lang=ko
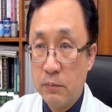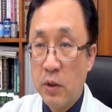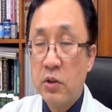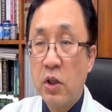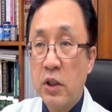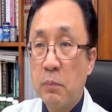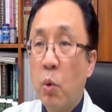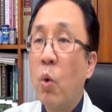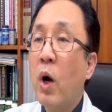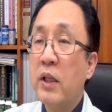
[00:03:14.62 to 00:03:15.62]
먼저 이제
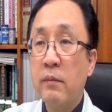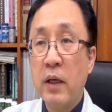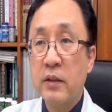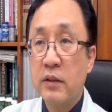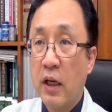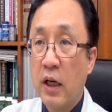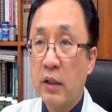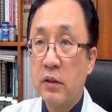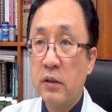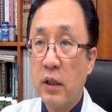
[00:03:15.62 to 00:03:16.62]

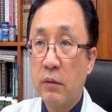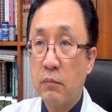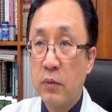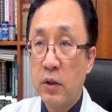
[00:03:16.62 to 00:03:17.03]
포화지방산은 이제